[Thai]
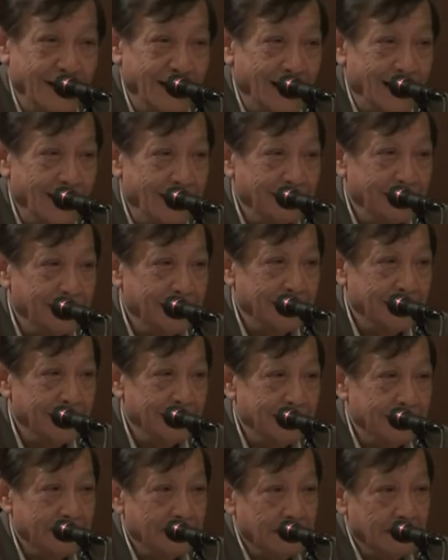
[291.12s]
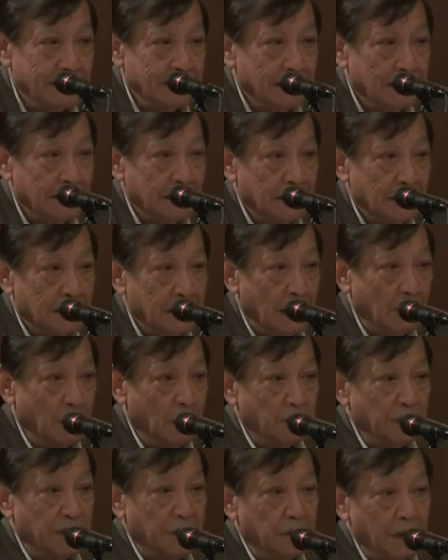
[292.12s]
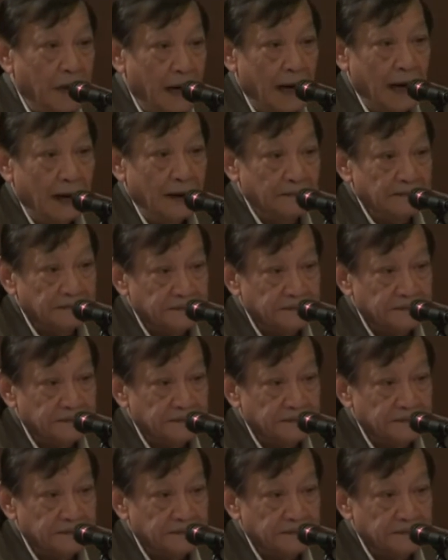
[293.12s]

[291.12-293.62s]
นะครับแล้วผมคิดว่า